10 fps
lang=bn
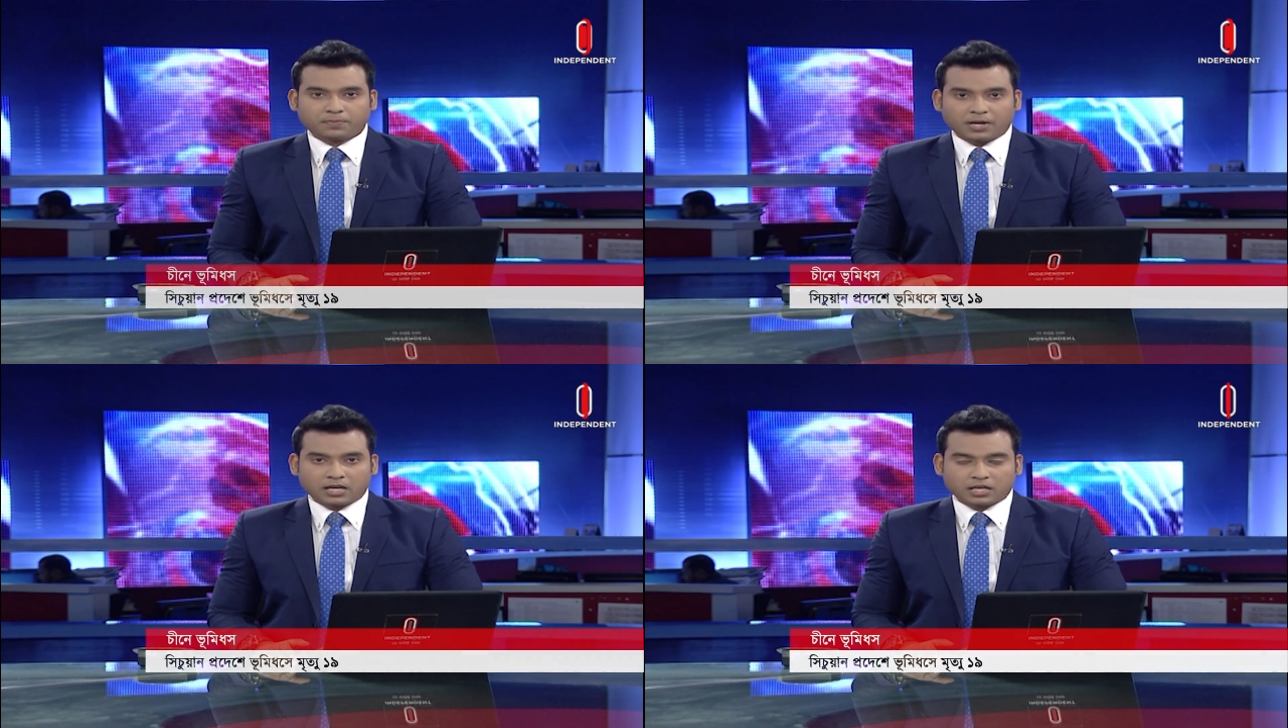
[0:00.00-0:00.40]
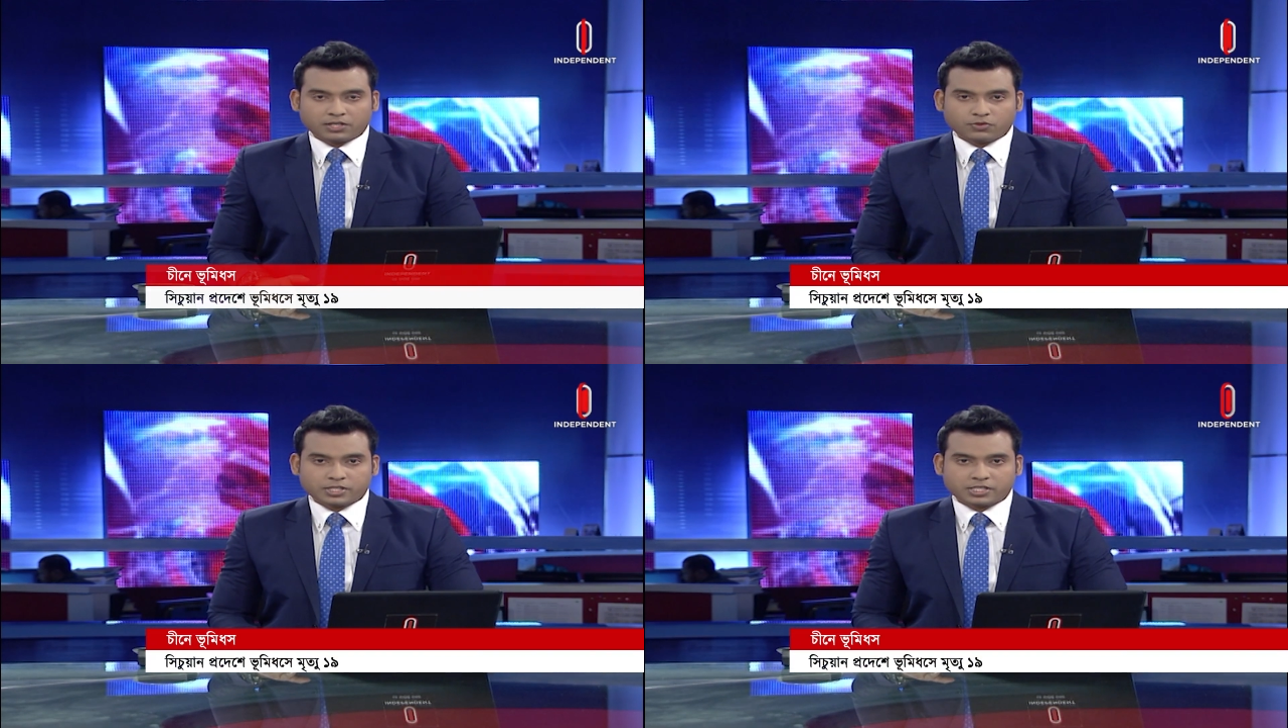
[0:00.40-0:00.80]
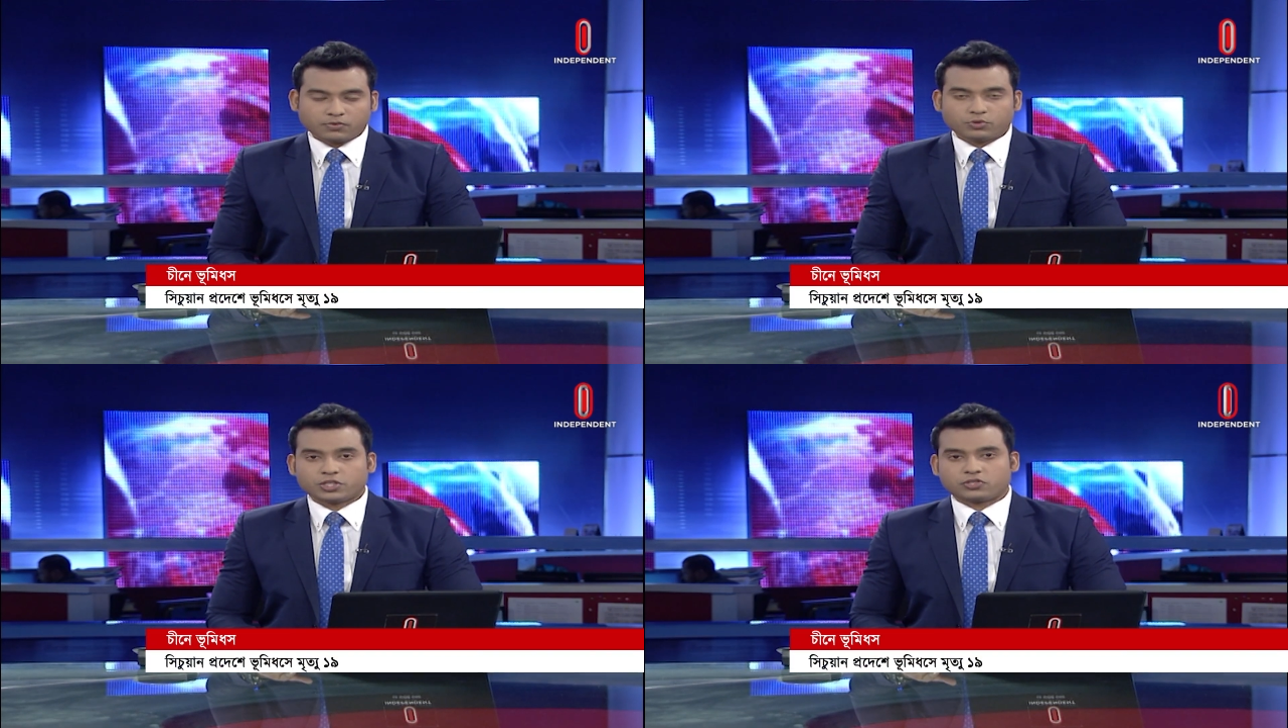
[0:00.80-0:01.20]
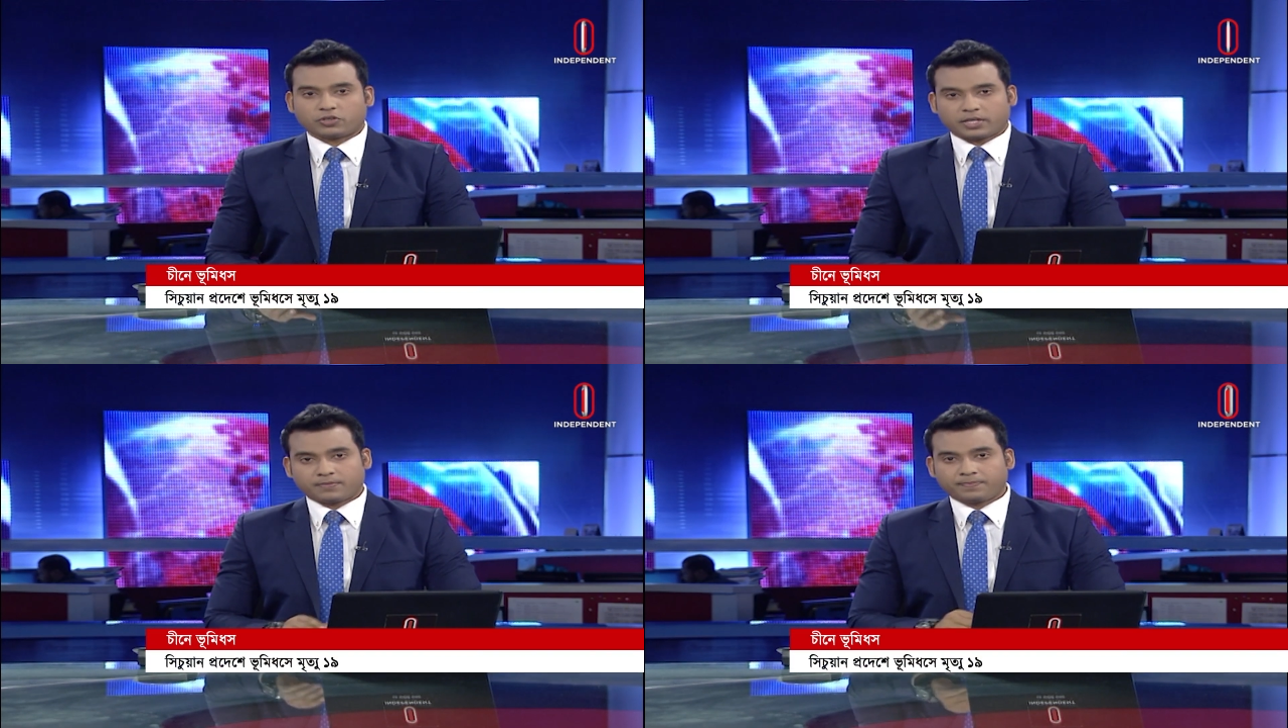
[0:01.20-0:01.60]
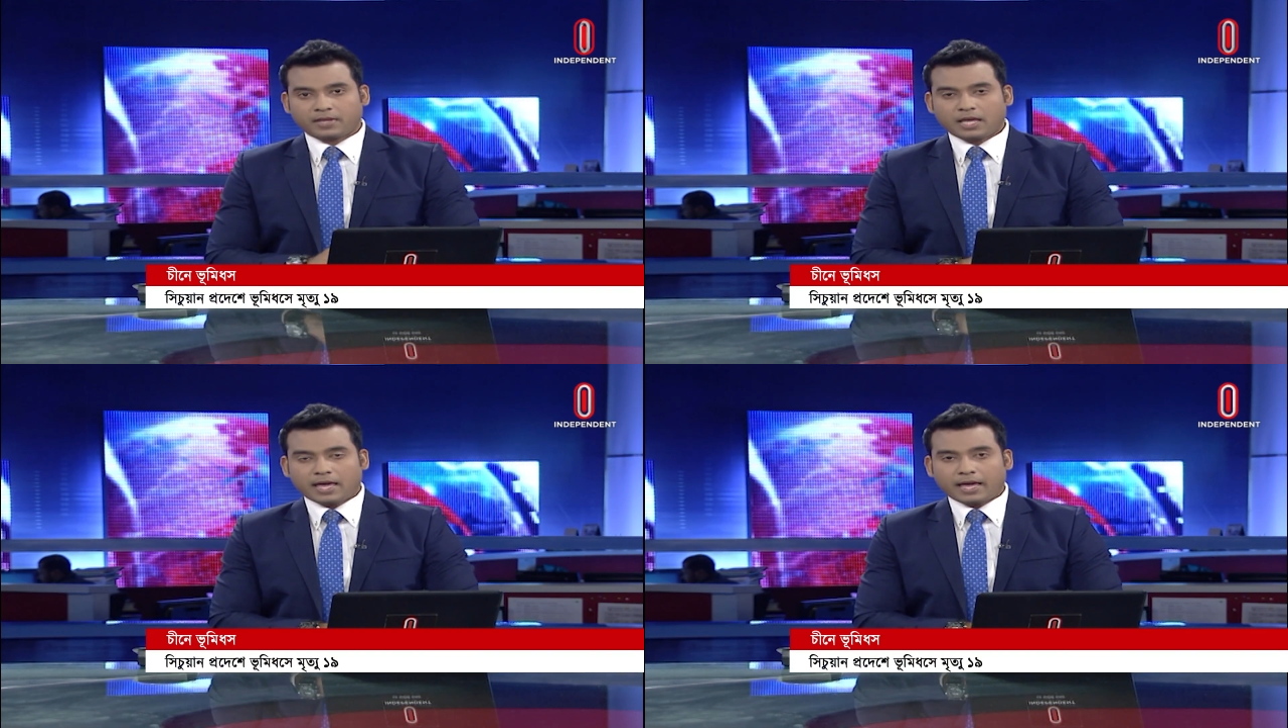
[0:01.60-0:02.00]
প্রাণহানি হয়েছে উনিশ জনের
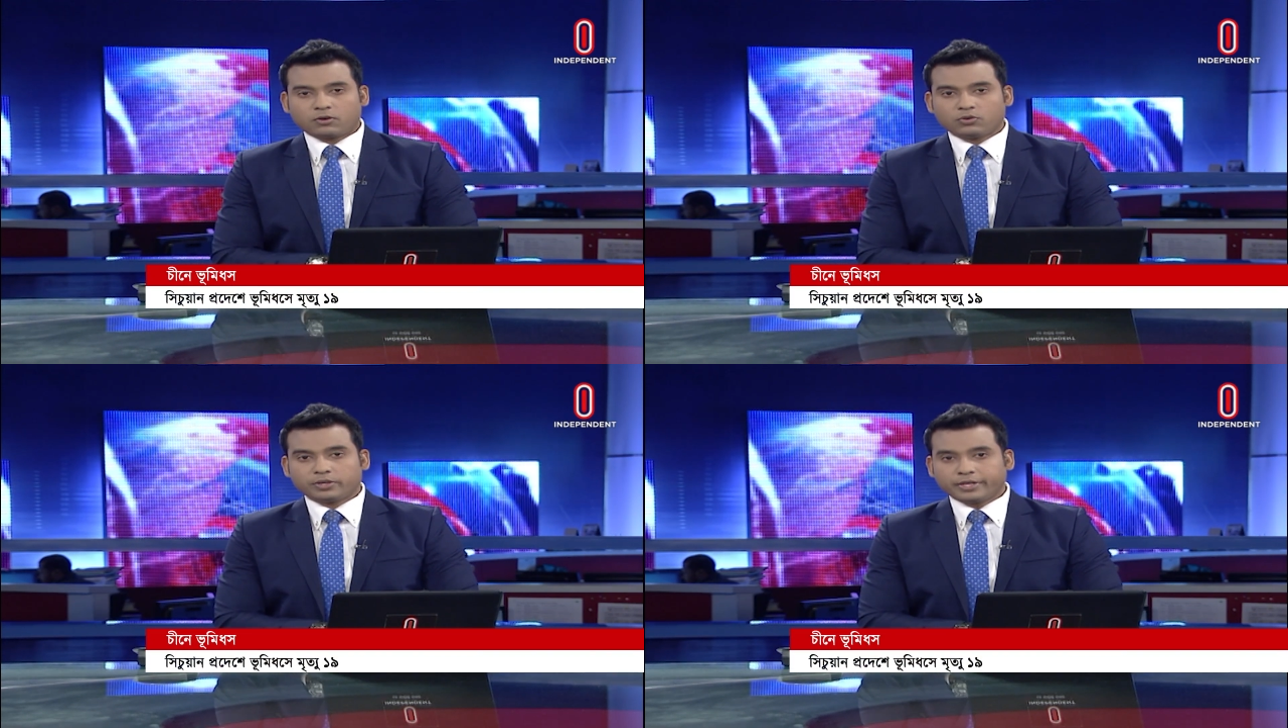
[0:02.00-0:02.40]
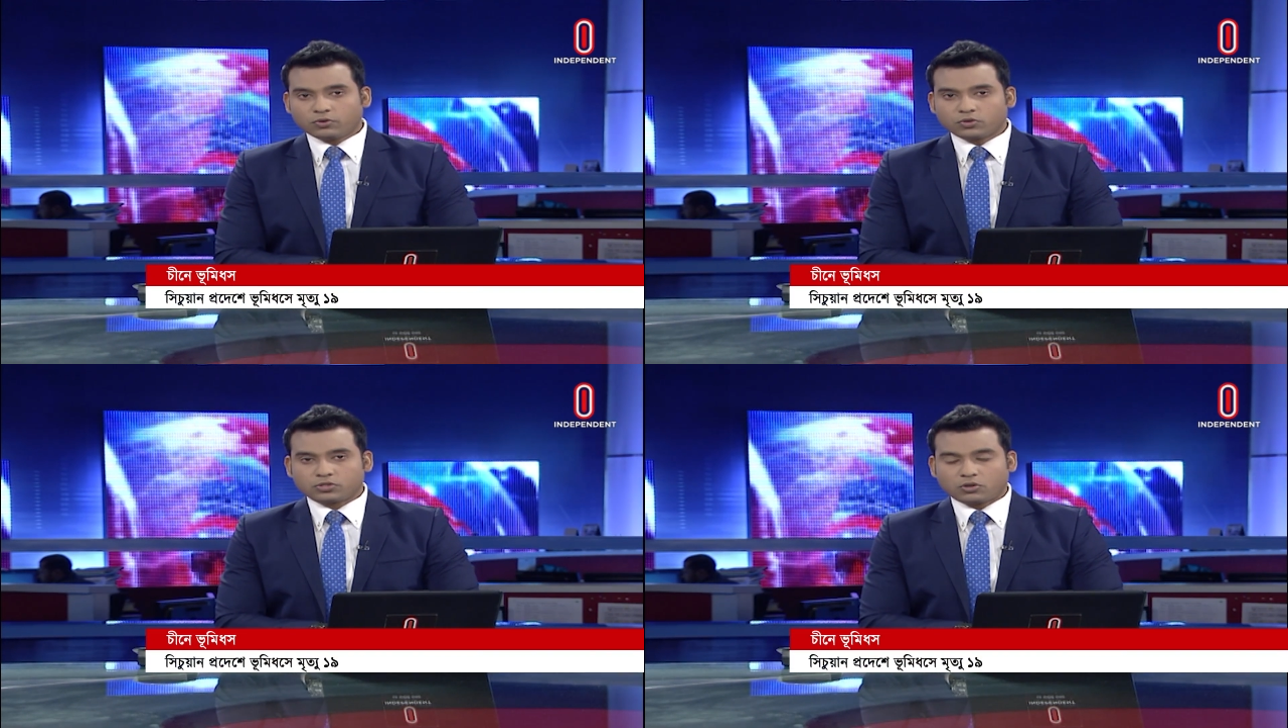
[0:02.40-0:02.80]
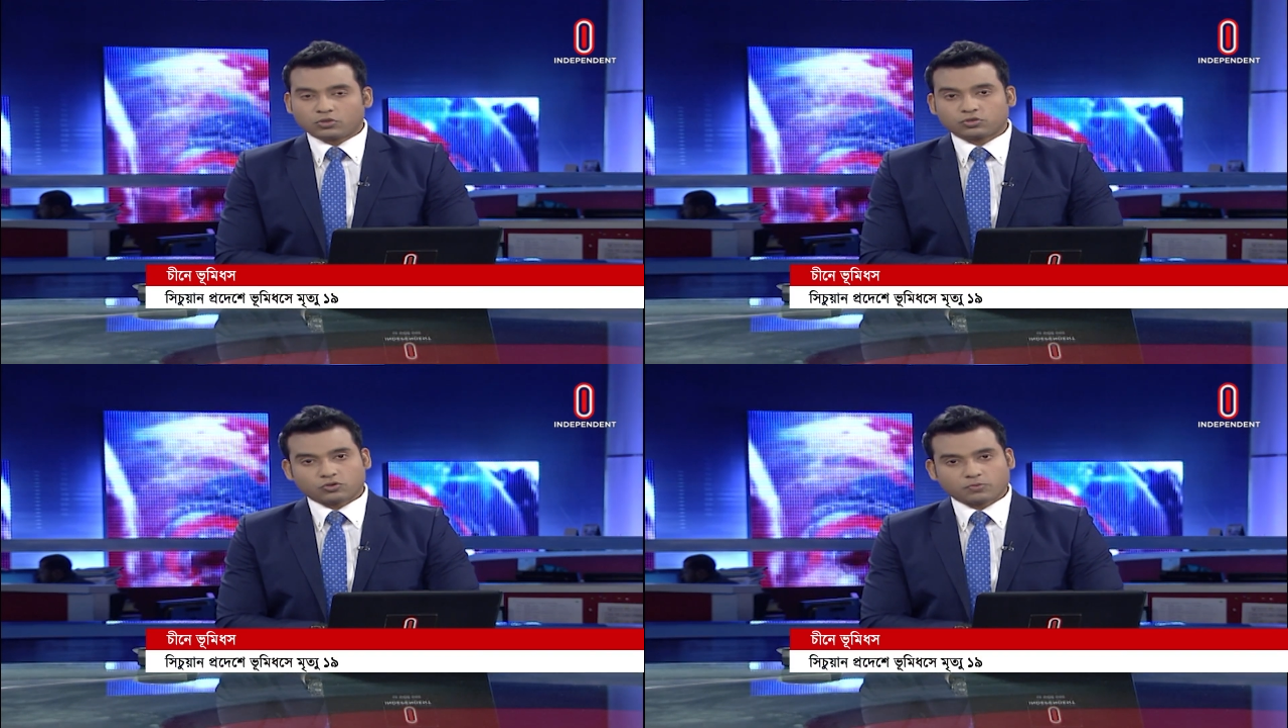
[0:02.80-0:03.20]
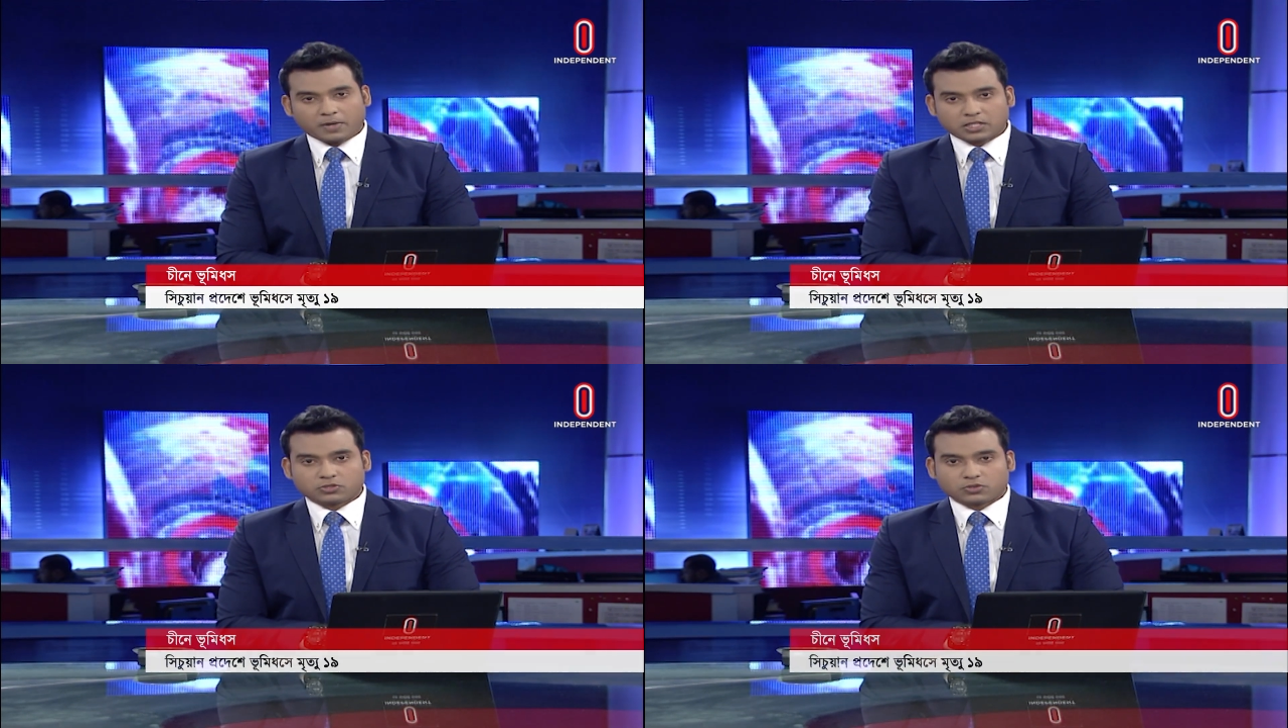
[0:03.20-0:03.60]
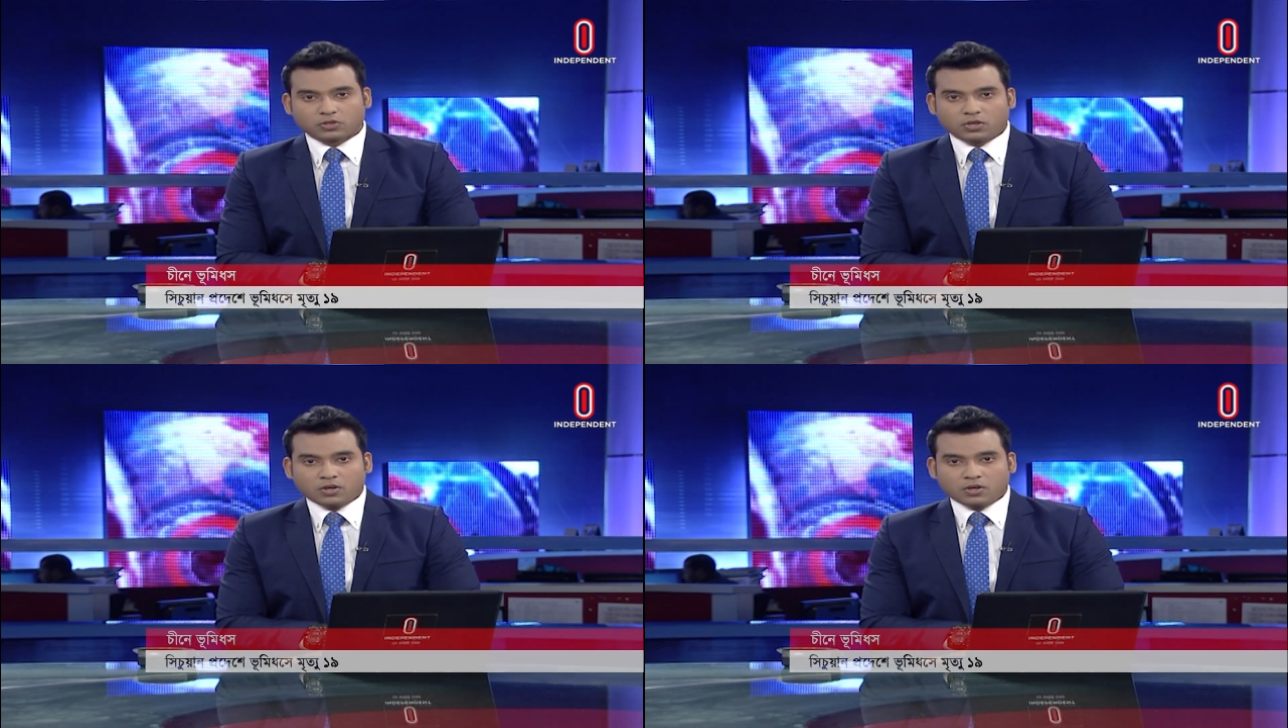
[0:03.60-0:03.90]
এখনও নিখোঁজ অন্তত পাঁচজন